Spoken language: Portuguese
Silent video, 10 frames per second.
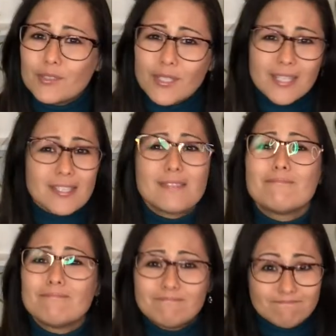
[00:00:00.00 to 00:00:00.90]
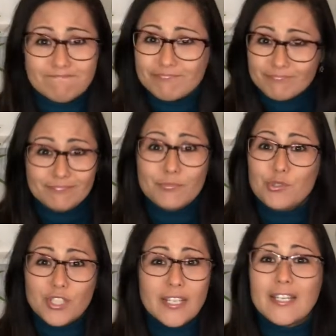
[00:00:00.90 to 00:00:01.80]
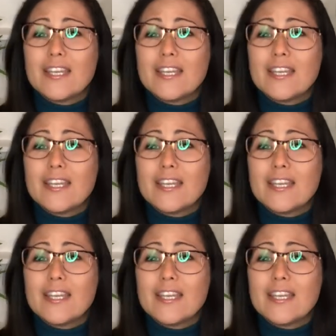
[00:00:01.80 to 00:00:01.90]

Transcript: Todas aquelas bugiganga